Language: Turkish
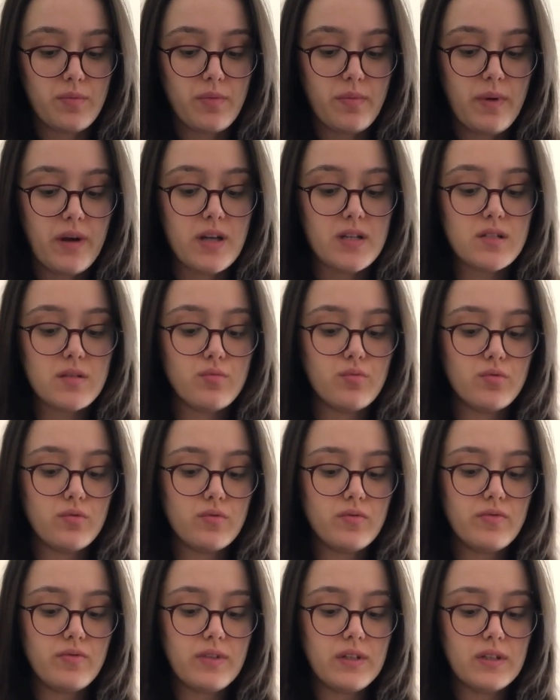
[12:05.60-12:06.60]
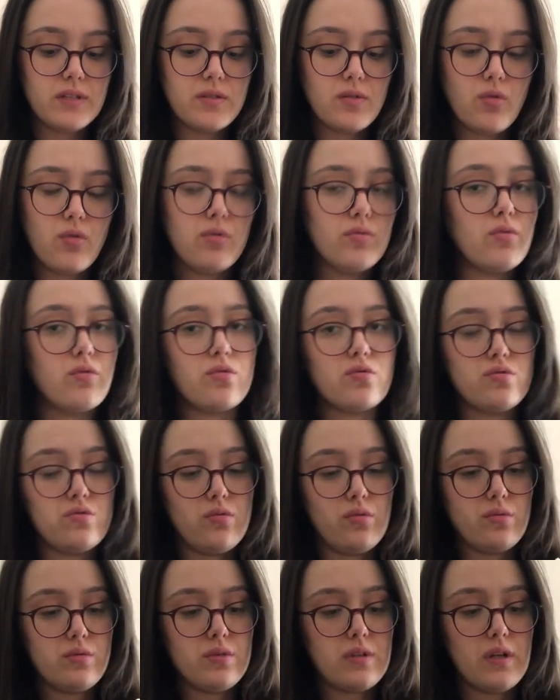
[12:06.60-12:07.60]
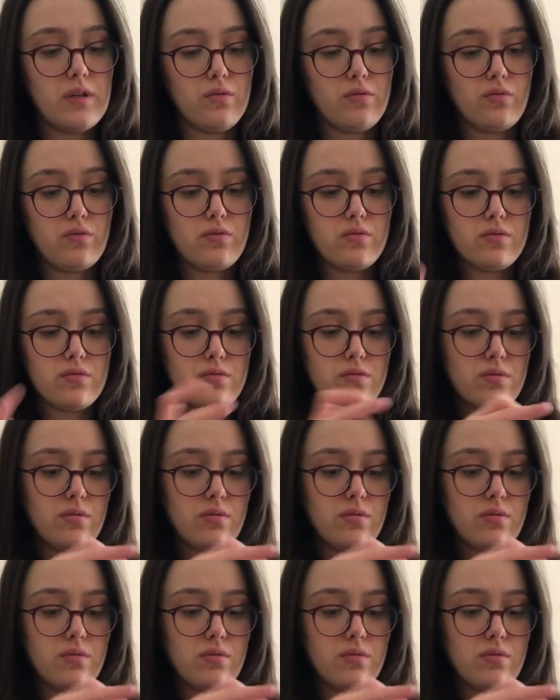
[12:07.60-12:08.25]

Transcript: bir parça. Bunun fiyatı 19.99.